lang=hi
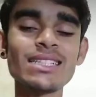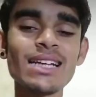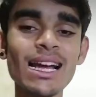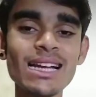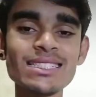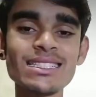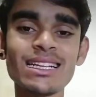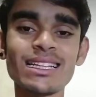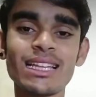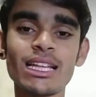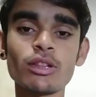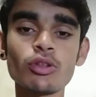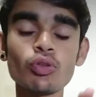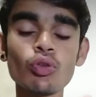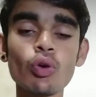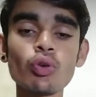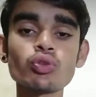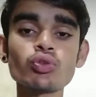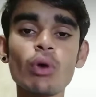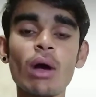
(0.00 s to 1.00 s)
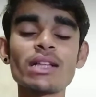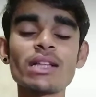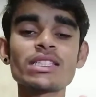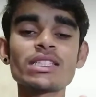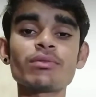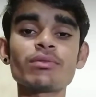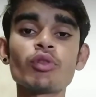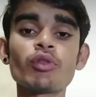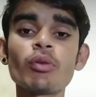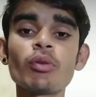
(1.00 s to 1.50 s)
कर सकते हैं तो दोस्तों आज
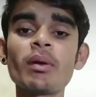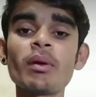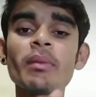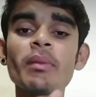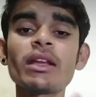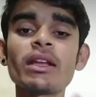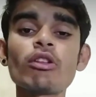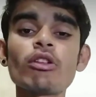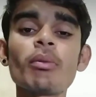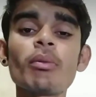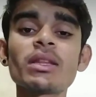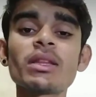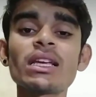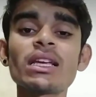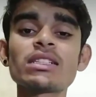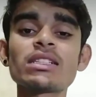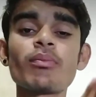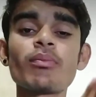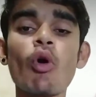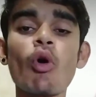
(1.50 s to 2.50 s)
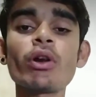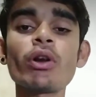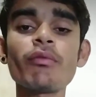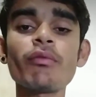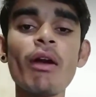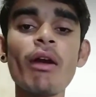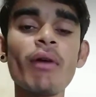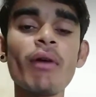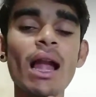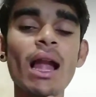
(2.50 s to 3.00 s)
की इस वीडियो में मेरे द्वारा बताइए स्मार्ट
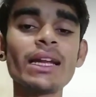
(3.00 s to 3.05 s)
वेव